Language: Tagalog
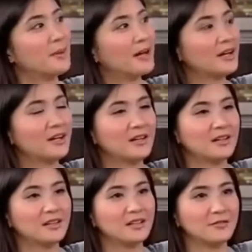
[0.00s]

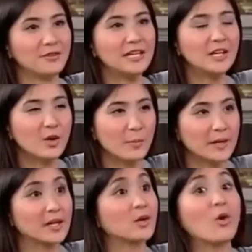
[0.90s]
parang feeling ko
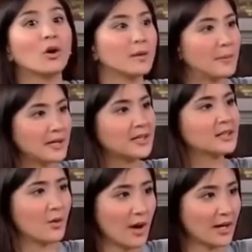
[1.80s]
pa rin, okay pa rin
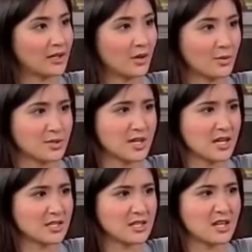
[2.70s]
na tawagin akong
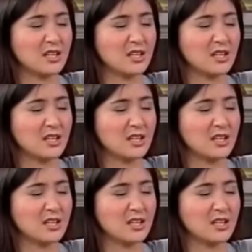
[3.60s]
sexy.